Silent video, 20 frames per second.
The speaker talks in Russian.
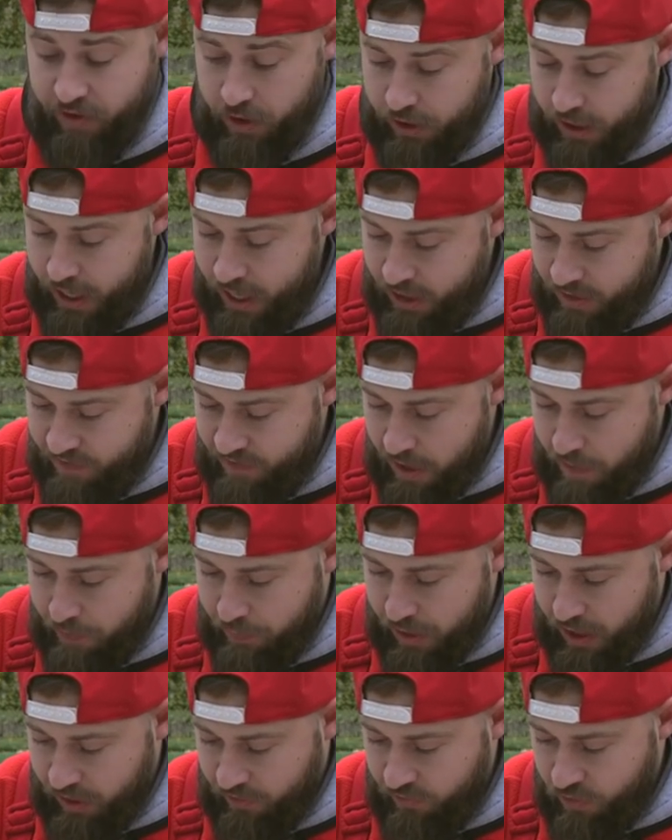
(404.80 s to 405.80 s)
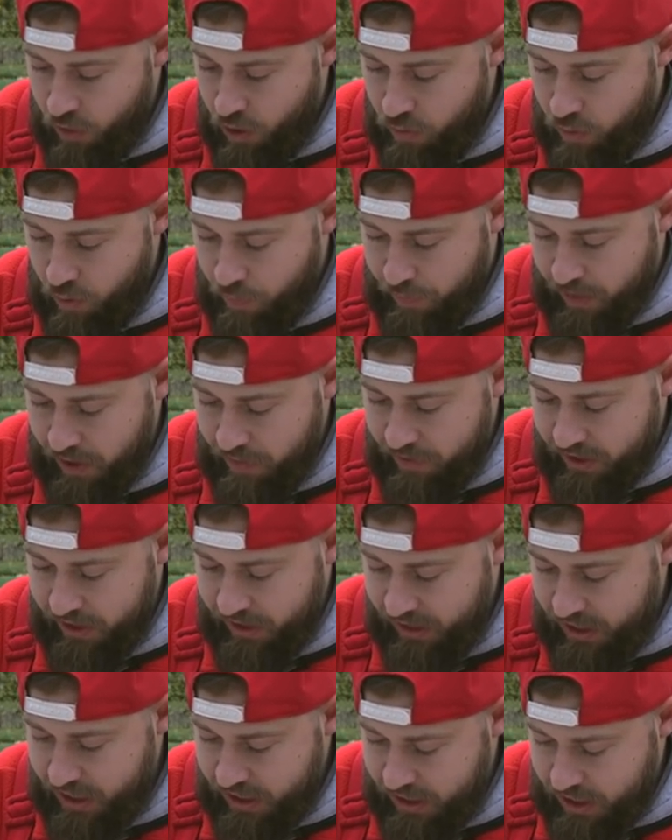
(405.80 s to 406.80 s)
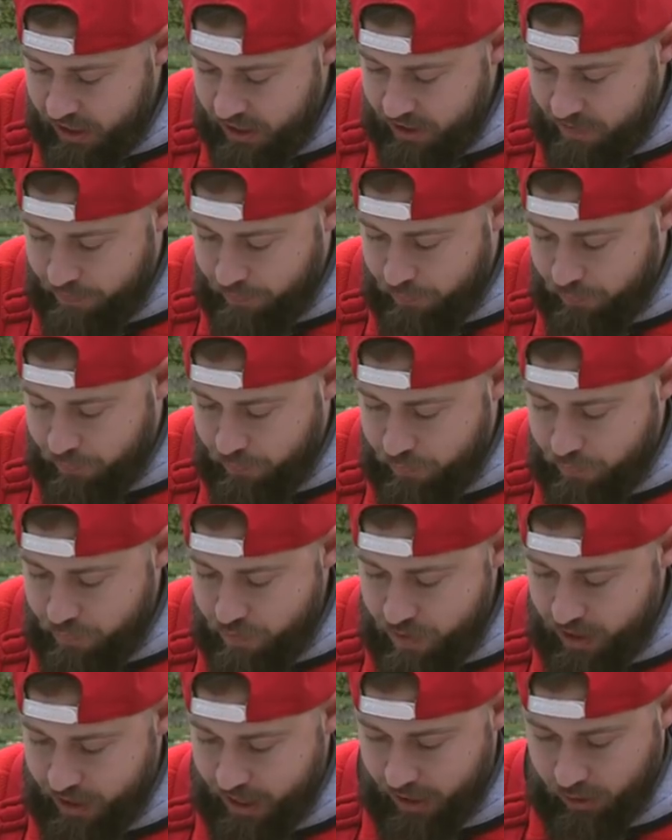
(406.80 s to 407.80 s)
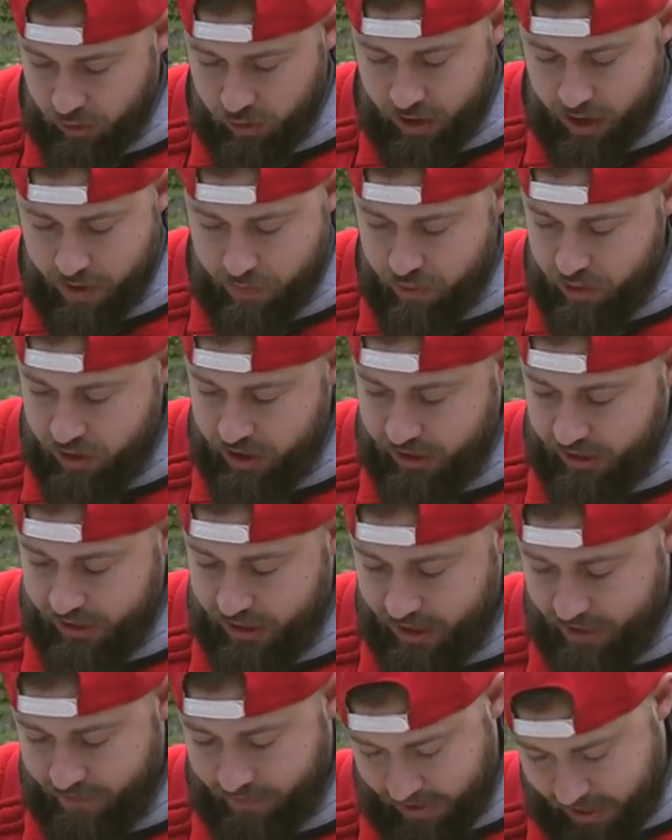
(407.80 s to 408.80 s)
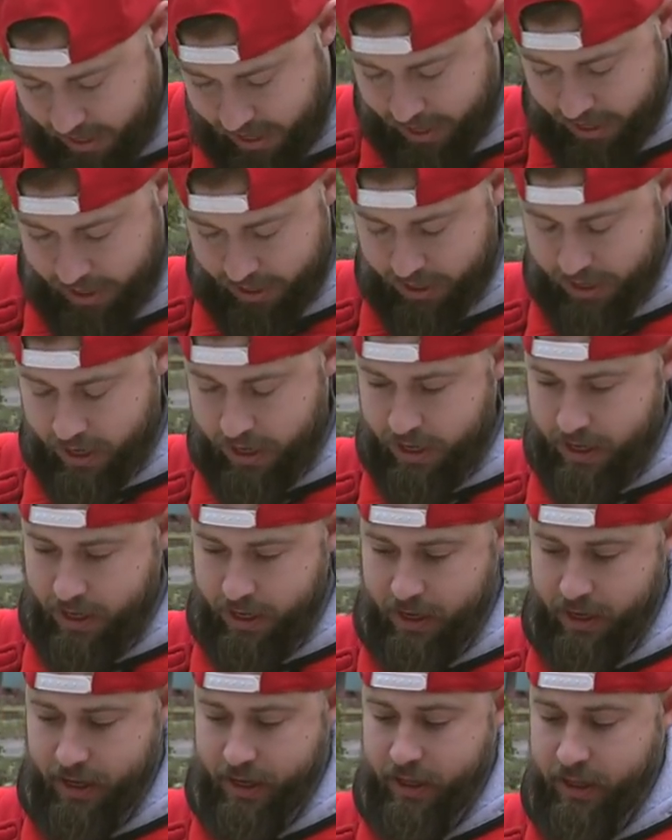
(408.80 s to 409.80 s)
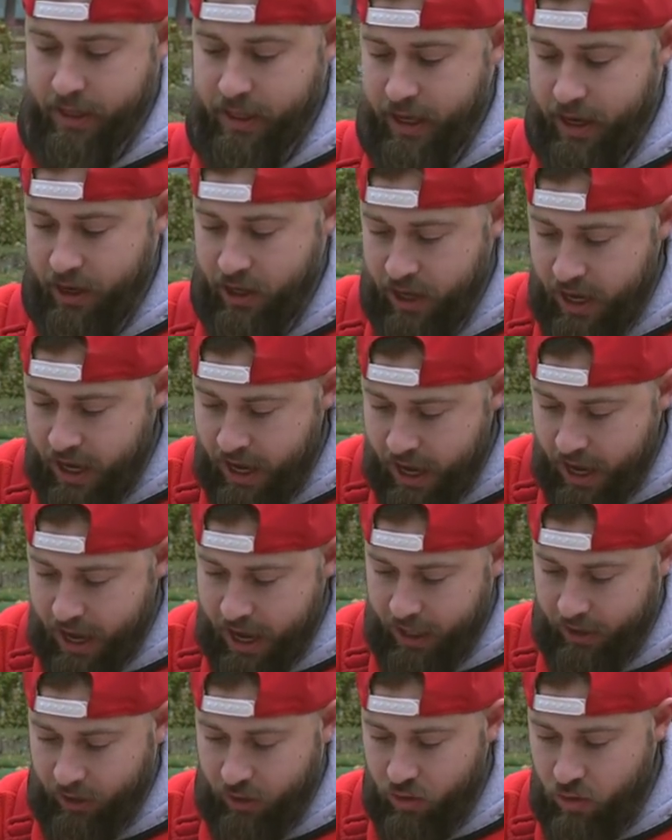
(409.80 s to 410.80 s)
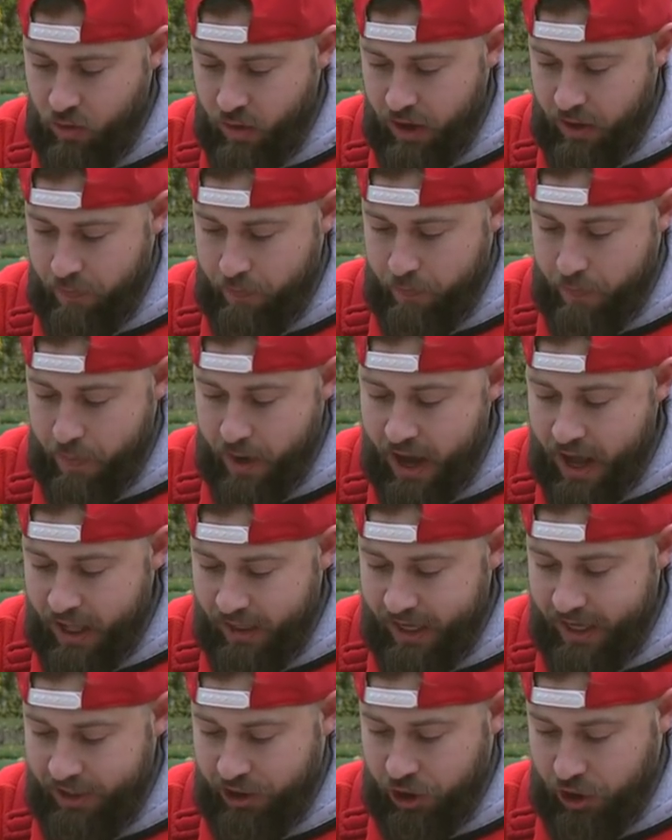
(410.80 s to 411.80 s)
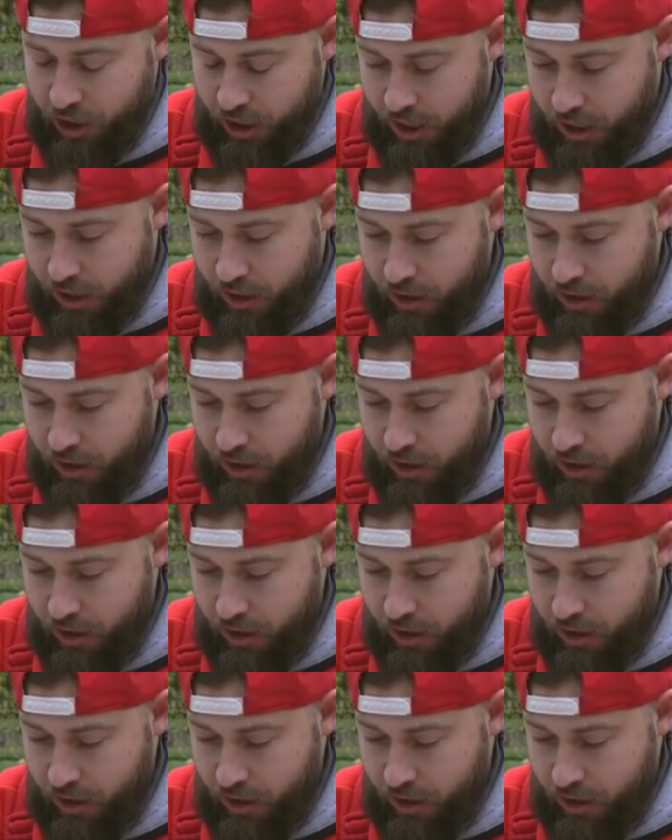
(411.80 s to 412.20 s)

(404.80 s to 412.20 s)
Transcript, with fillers: Выкладываем платформу приблизительно, которая будет равна длине одной палочки.